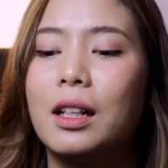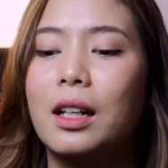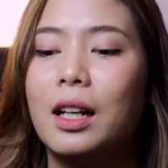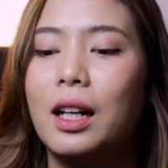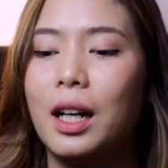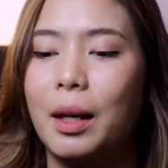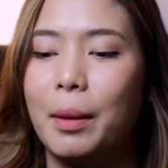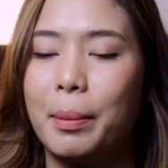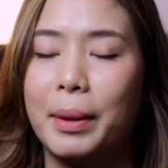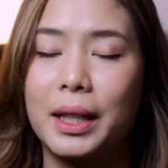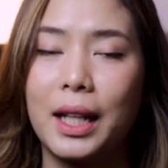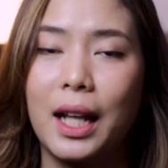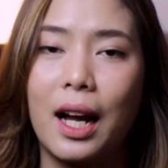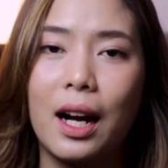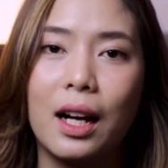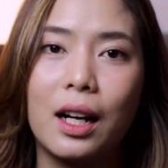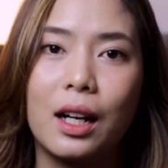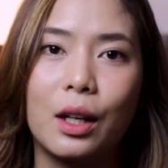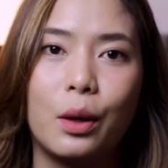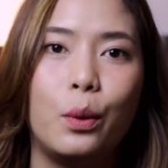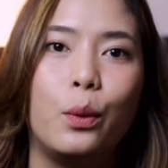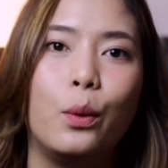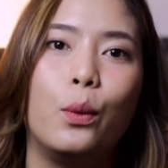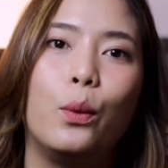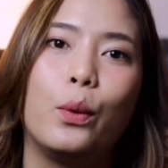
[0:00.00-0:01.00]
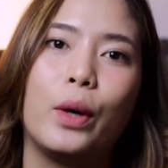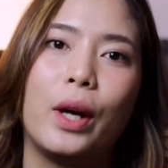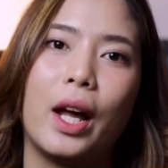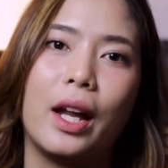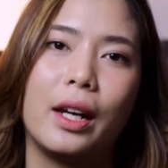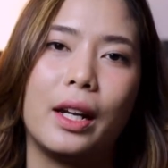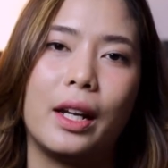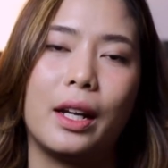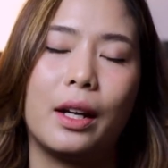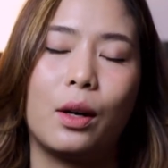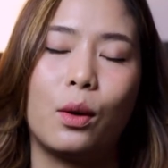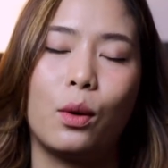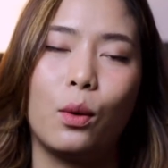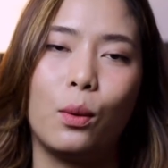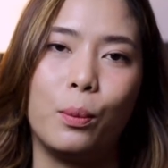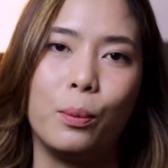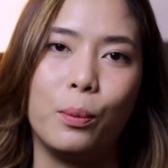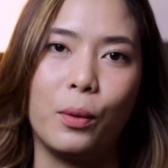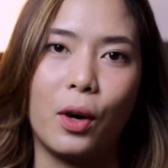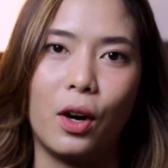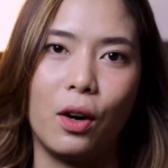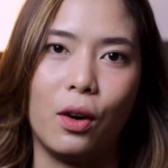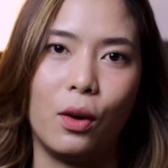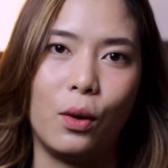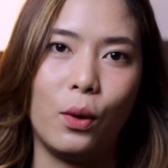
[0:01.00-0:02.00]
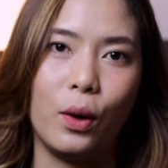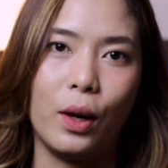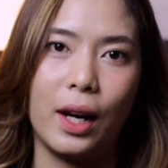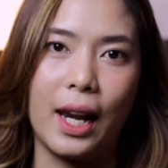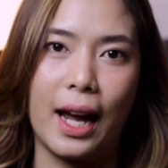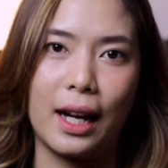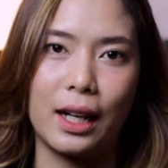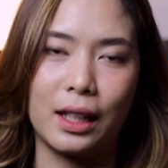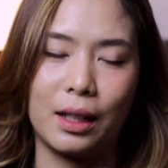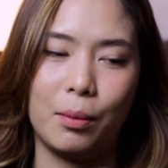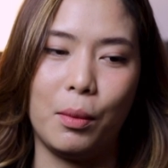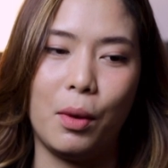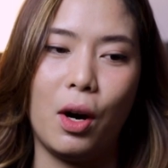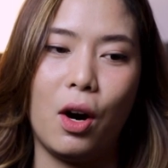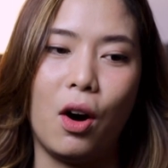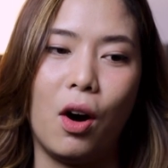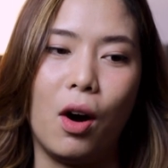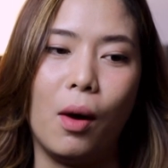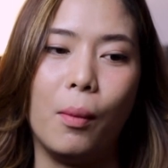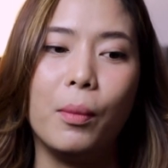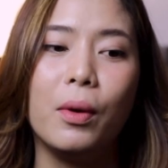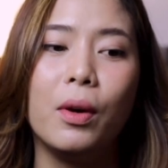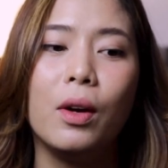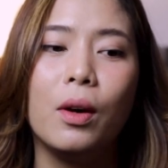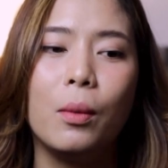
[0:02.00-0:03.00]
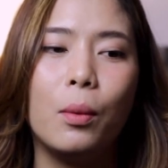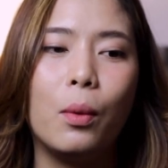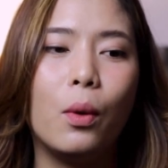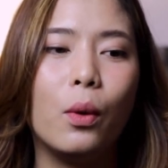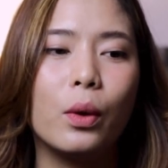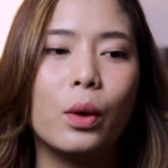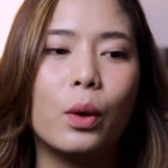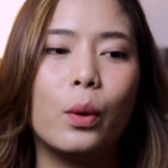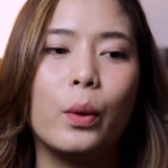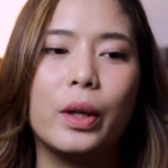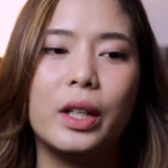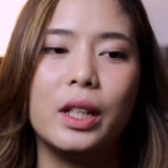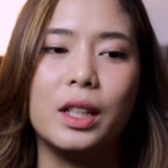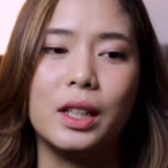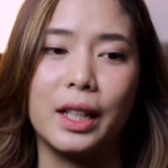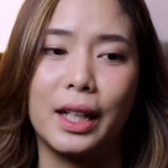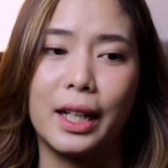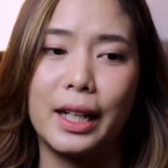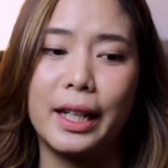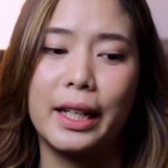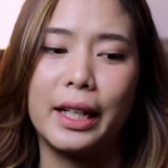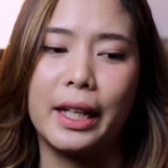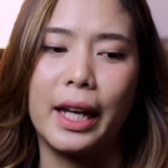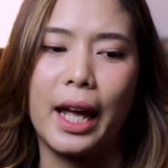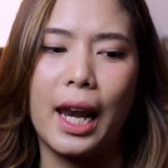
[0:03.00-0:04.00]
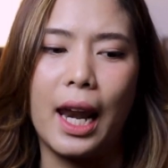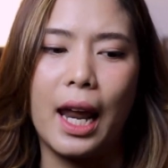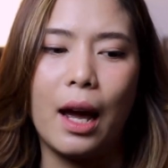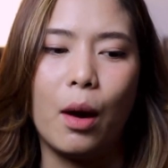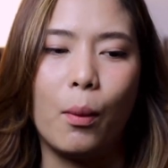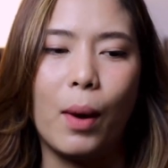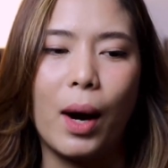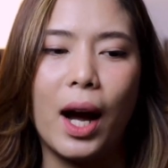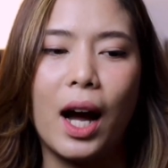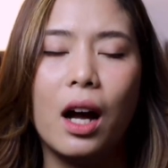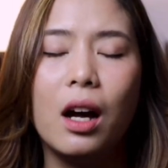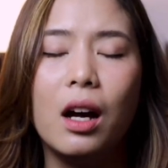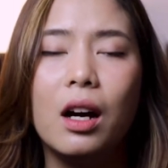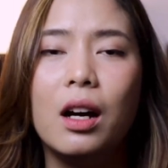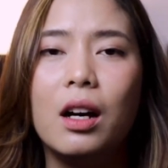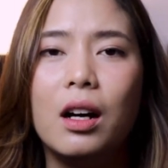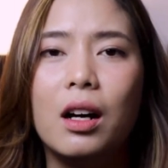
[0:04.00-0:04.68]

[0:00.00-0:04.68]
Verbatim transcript: เคยไปตั้งกระทู้นะในกลุ่มของคนรักน้ำหอมพูดคุยถึงกลิ่นนี้แหละว่า